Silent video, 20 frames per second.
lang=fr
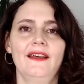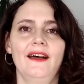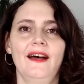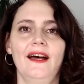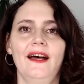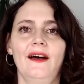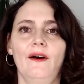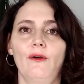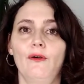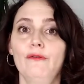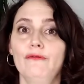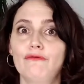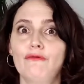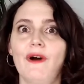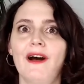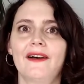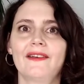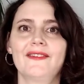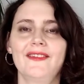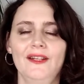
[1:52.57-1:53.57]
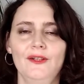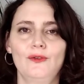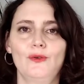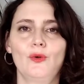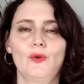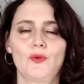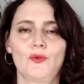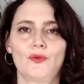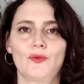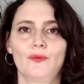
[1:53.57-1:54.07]
à revoir cette
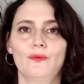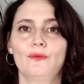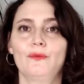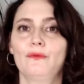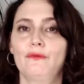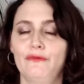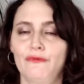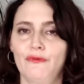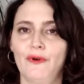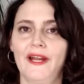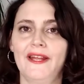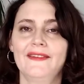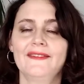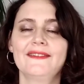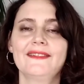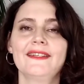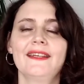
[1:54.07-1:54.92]
leçon Friends